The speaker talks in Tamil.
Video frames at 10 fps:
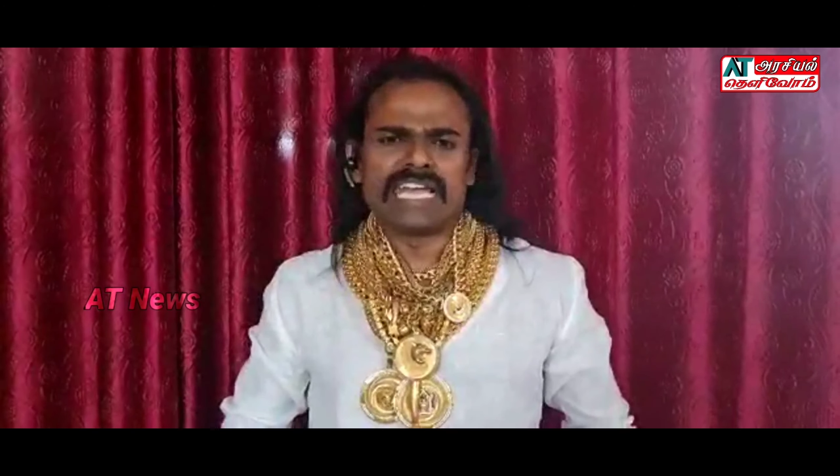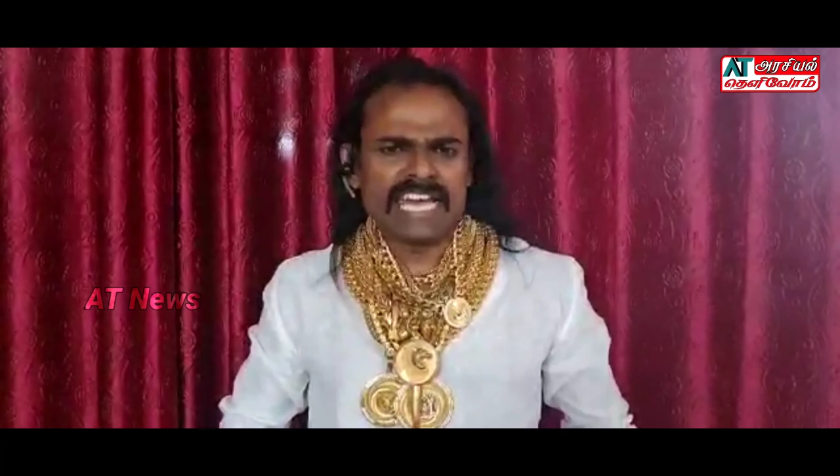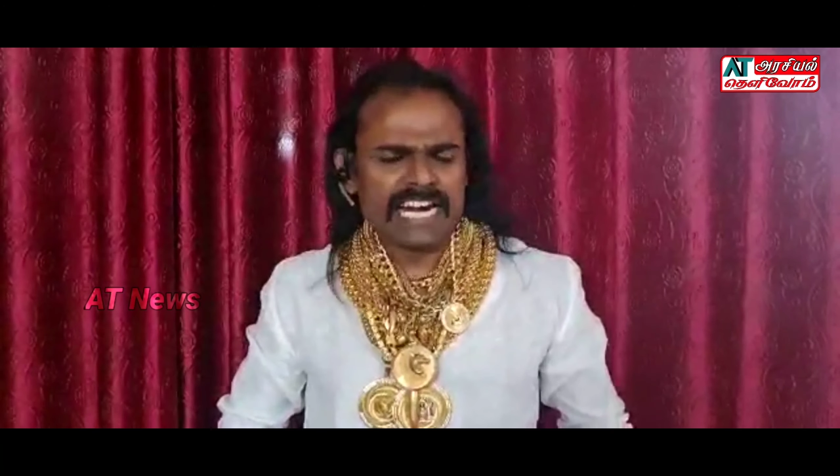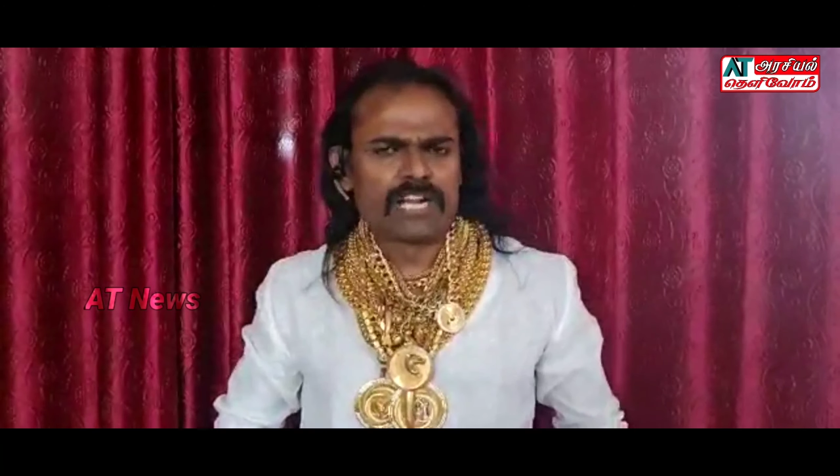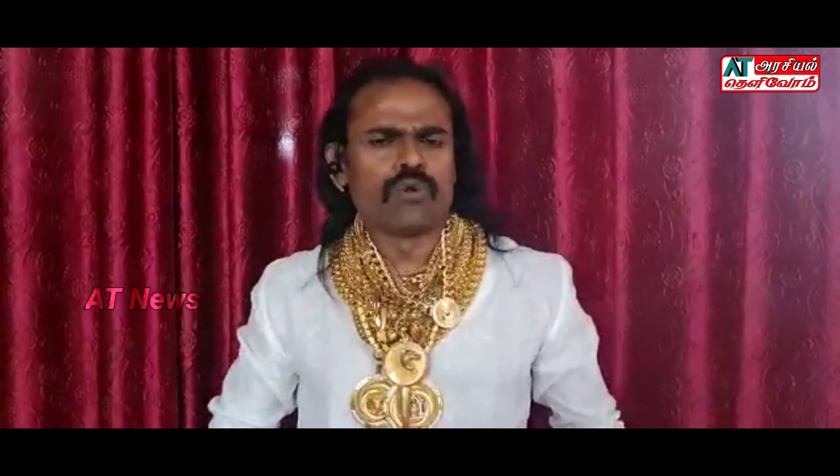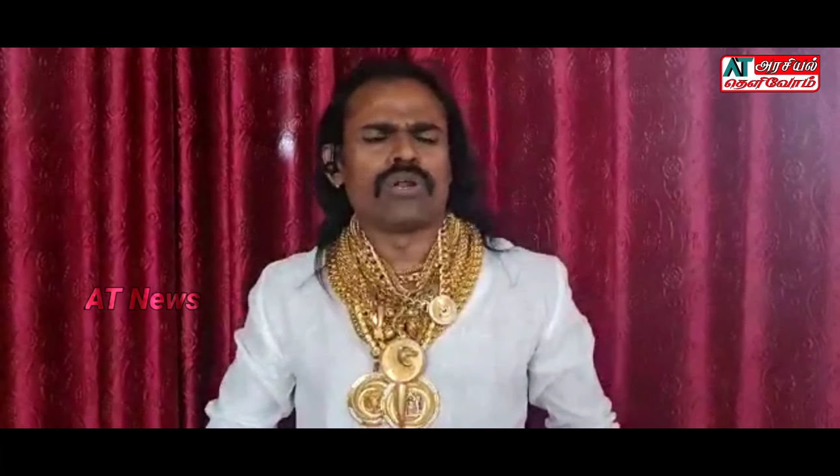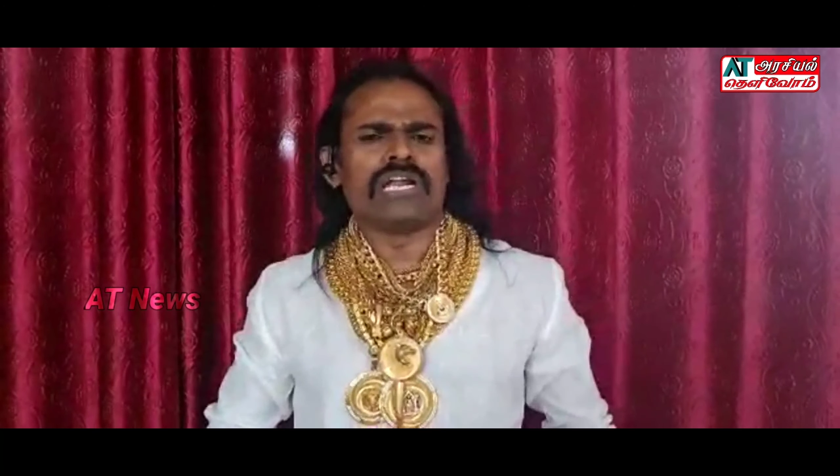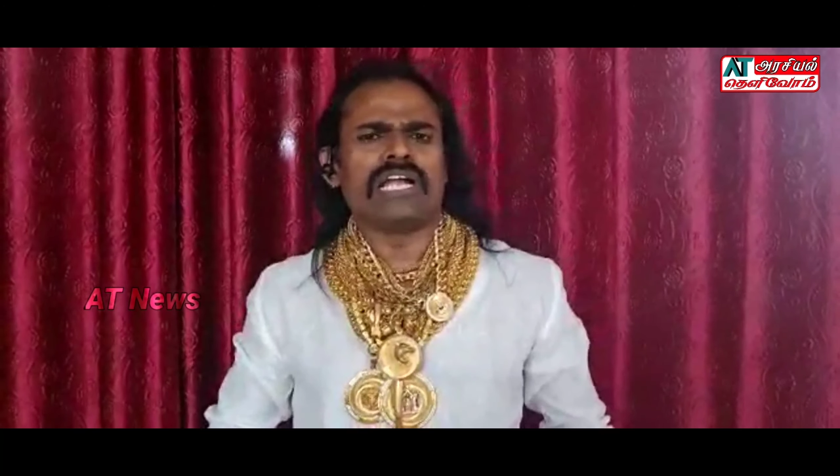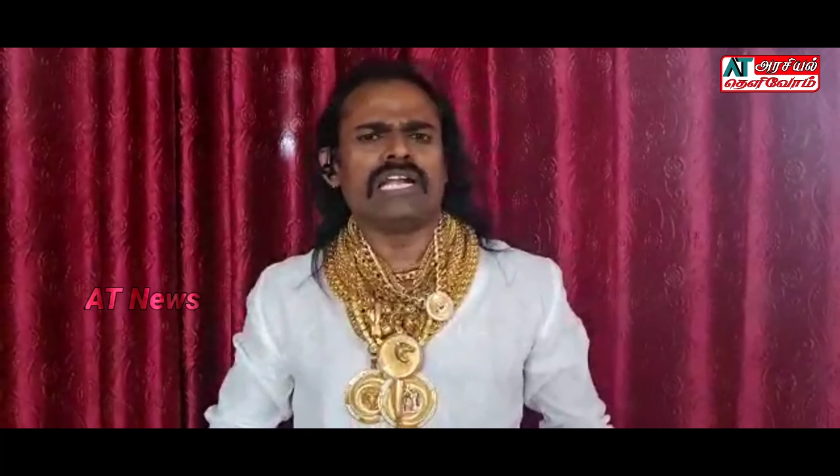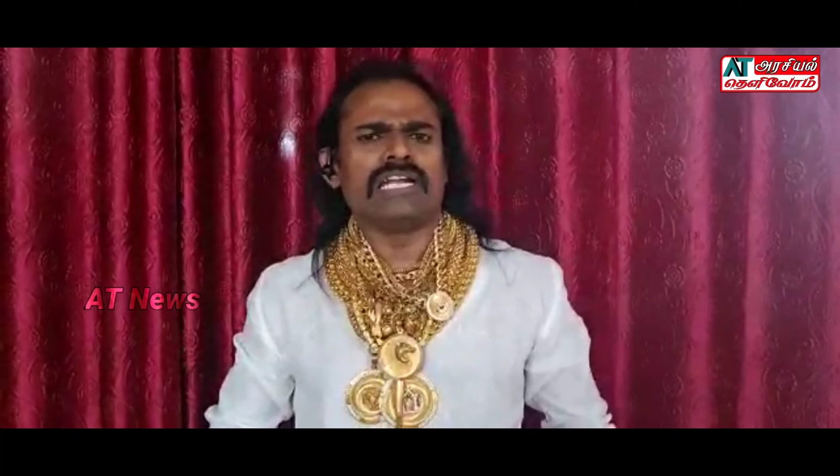ஏனென்று
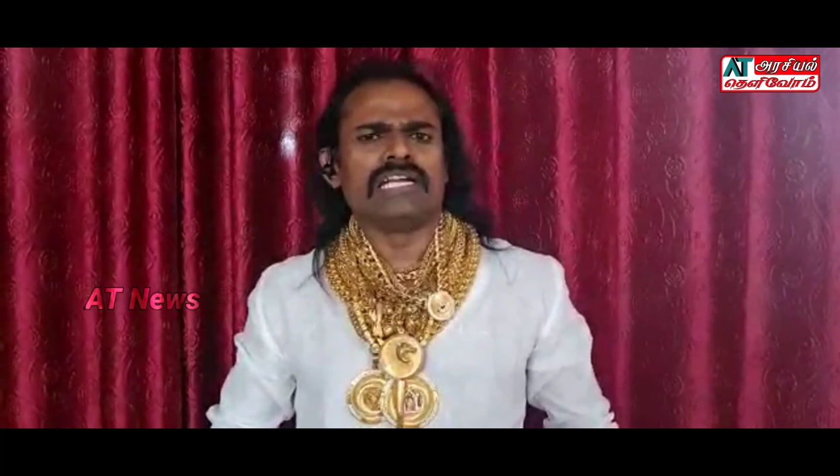கூறினால்